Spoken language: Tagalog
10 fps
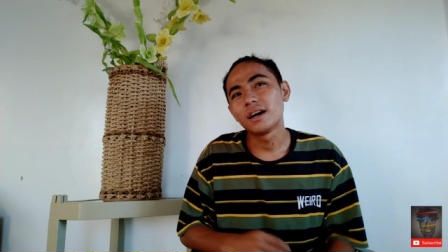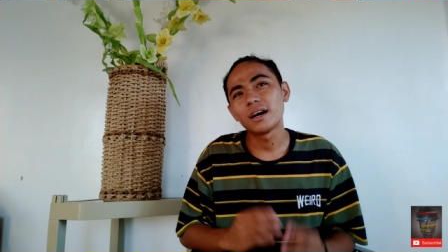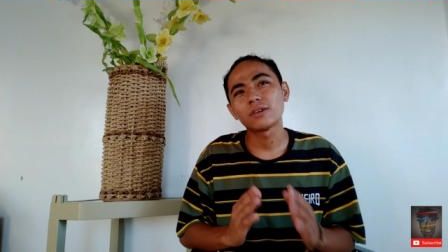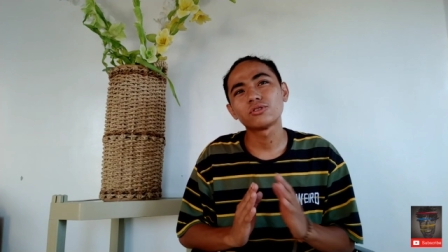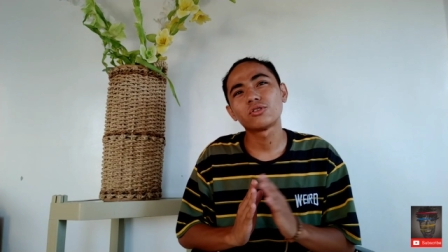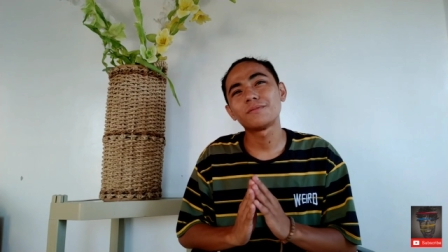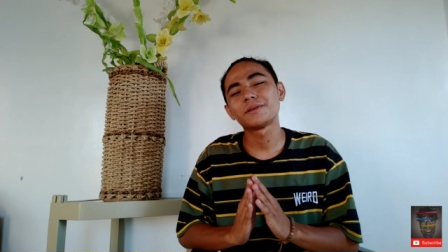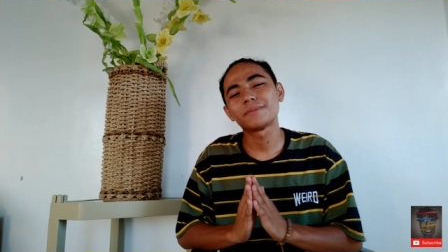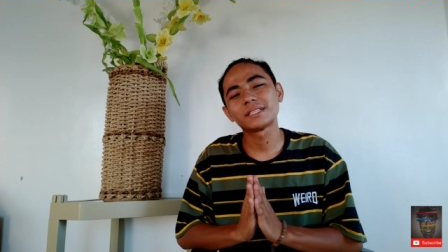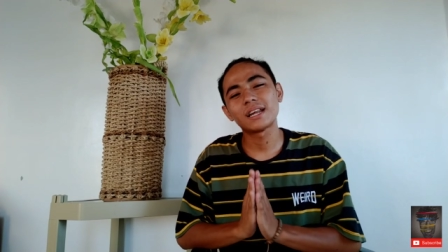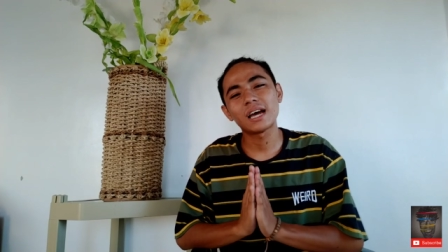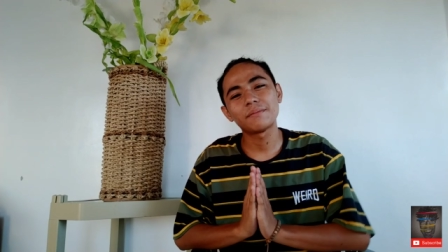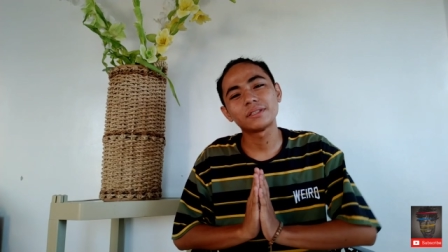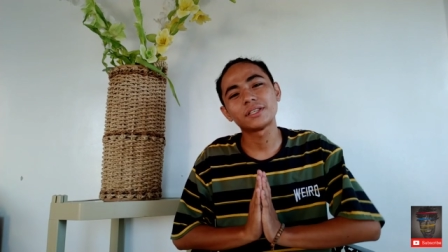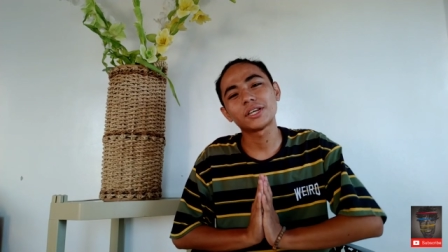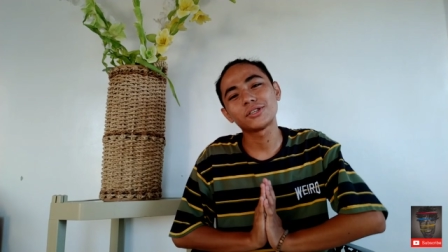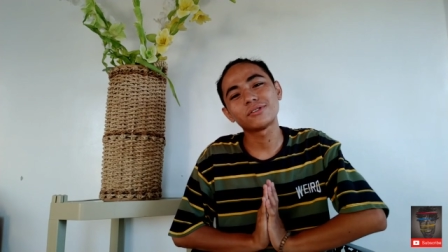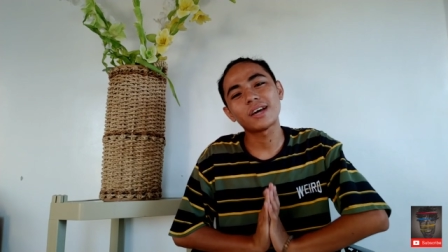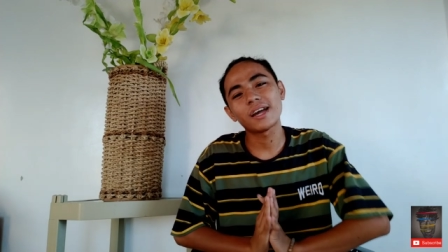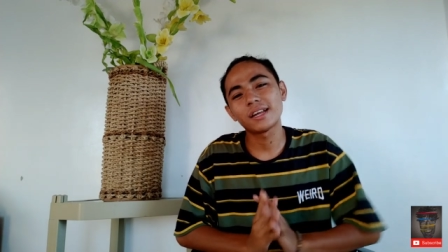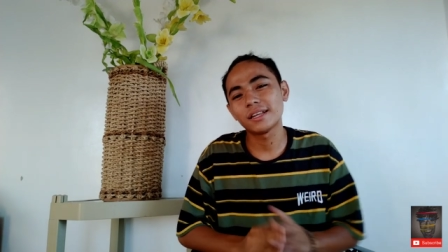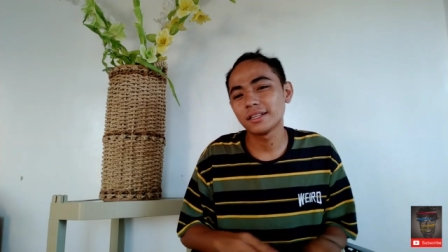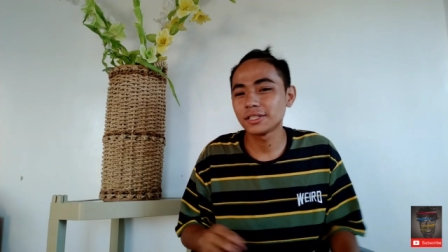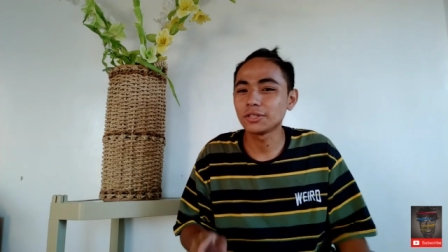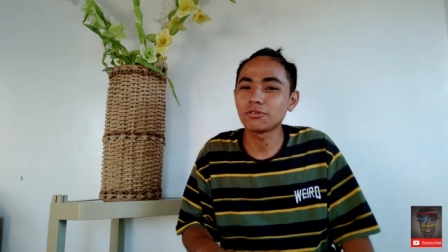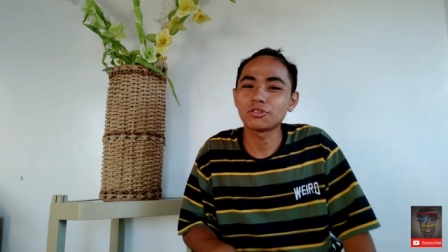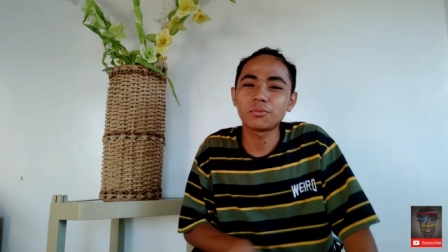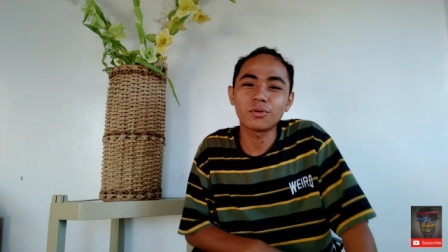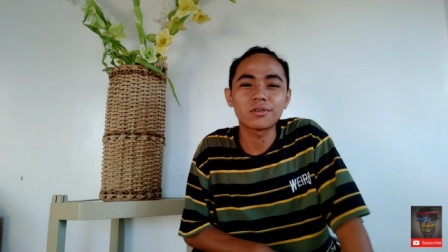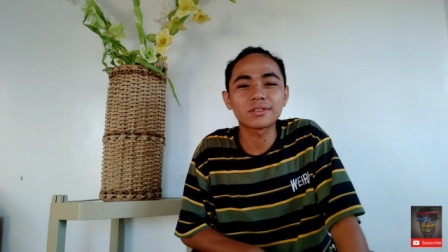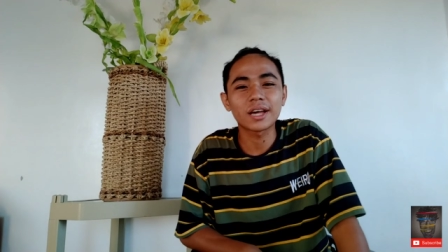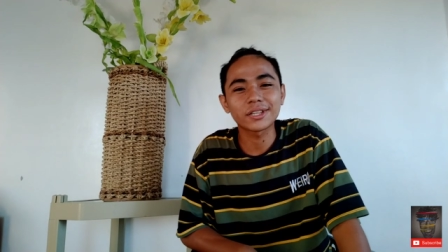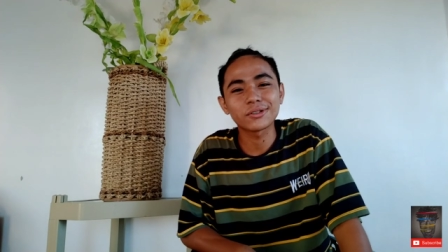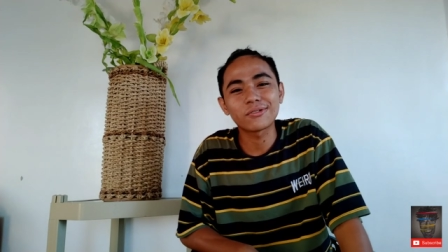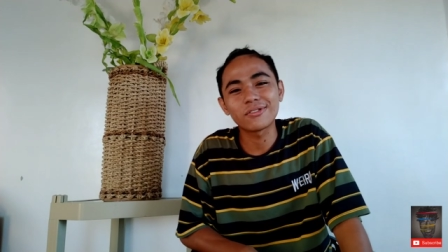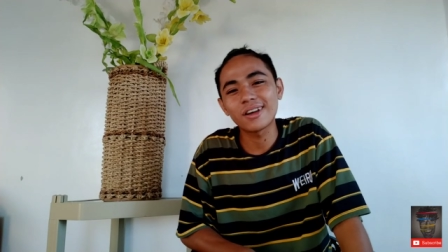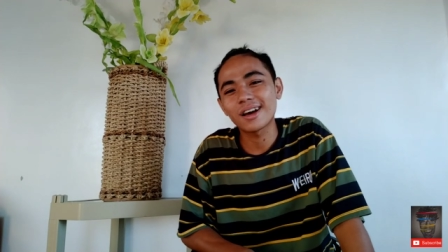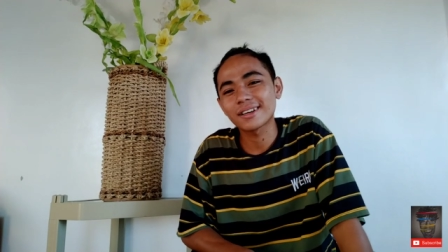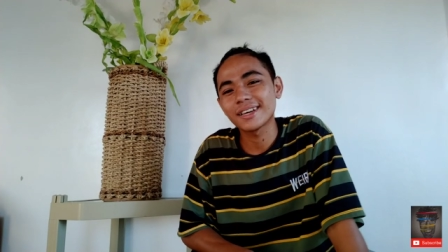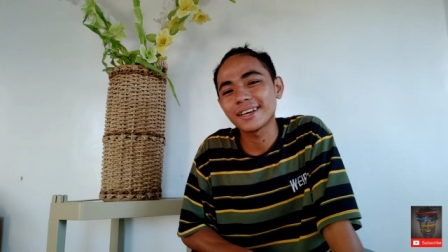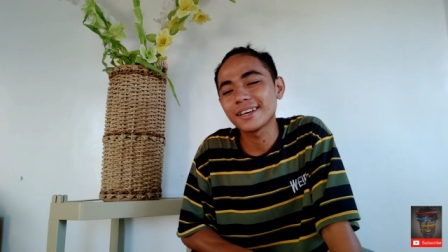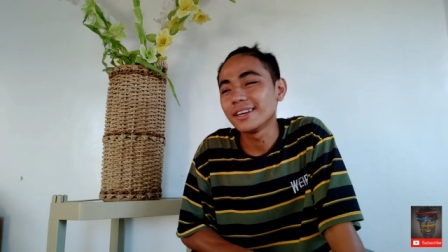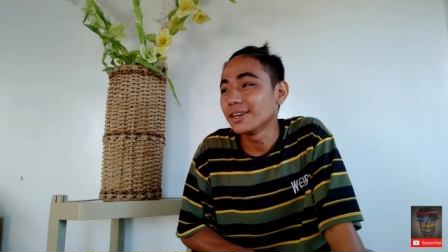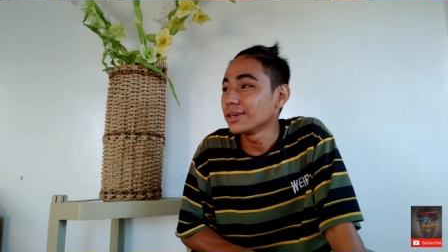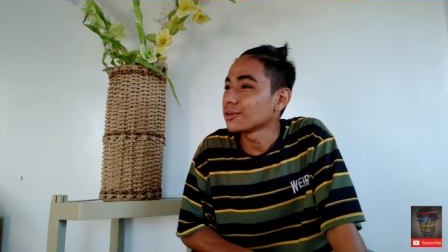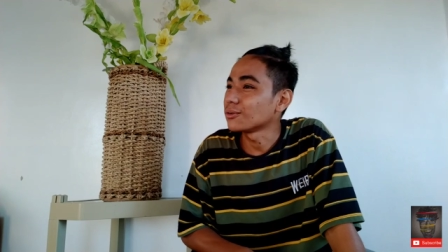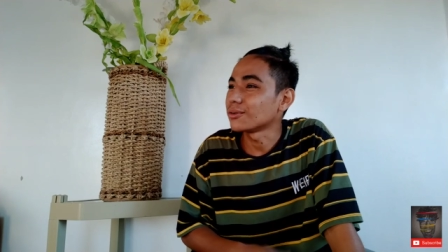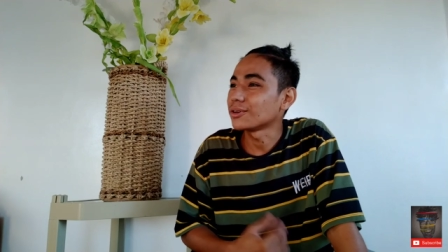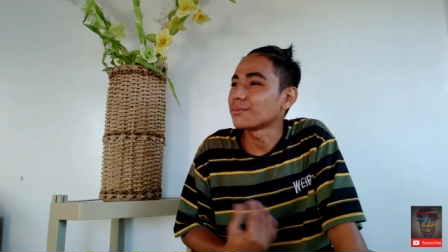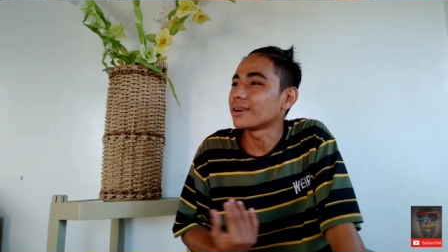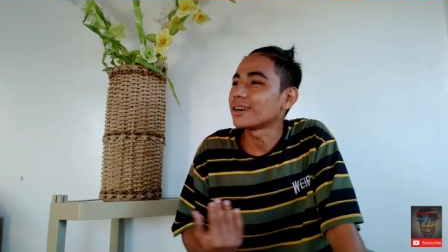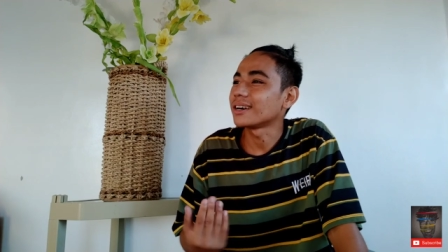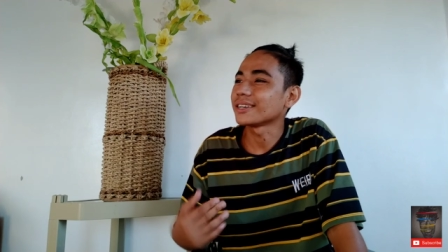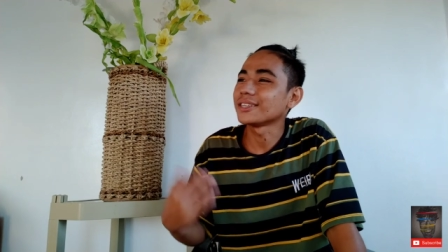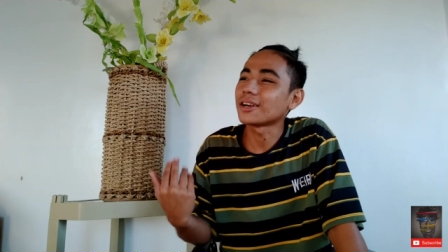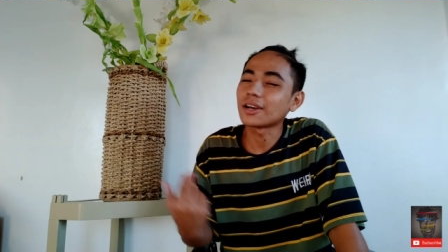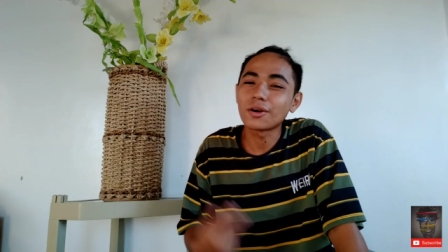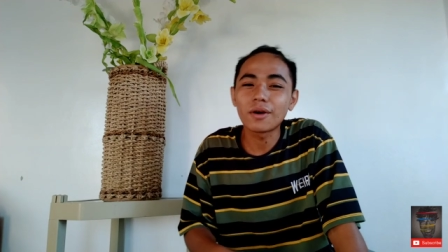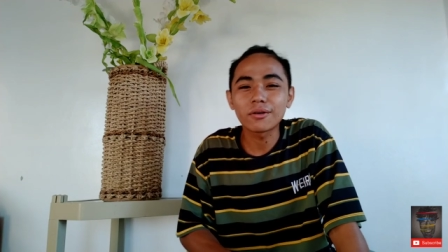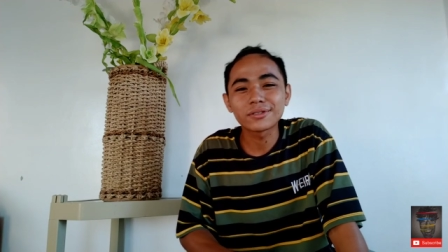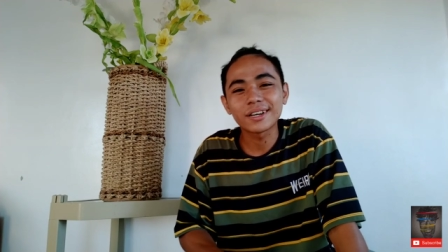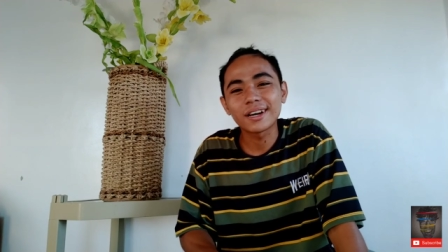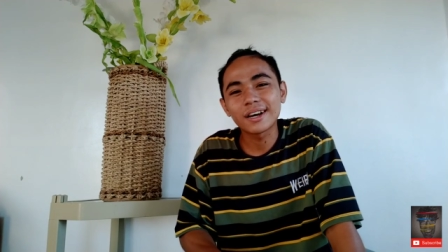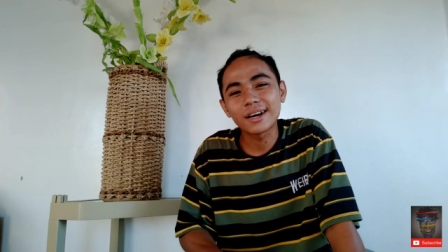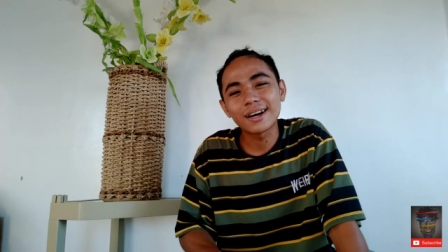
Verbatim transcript: Uh, gusto ko magpasalamat sa inyo dahil sinusuportahan nyo ako lagi kung ano mga ginagawa ko sa